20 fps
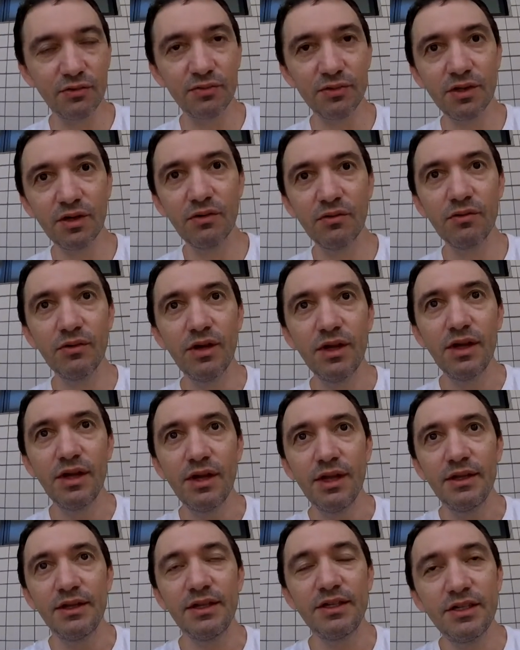Então,
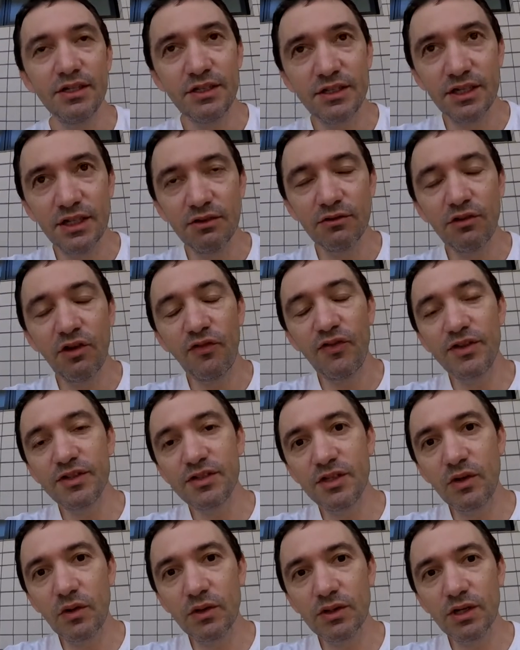nesse treino que eu fiz de
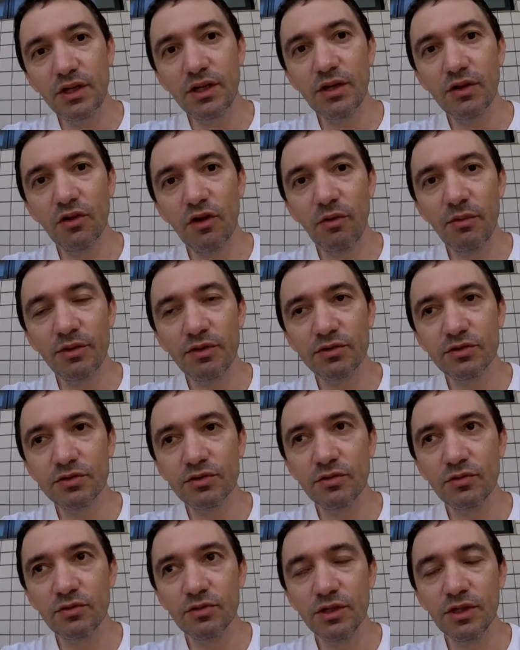50 km
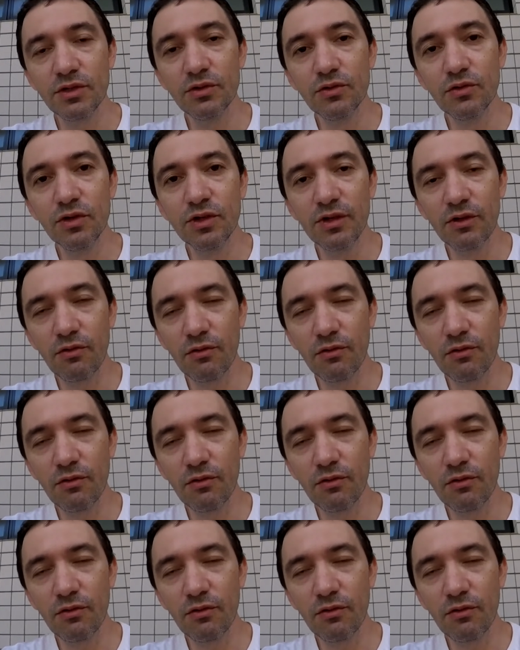com o Nanuque,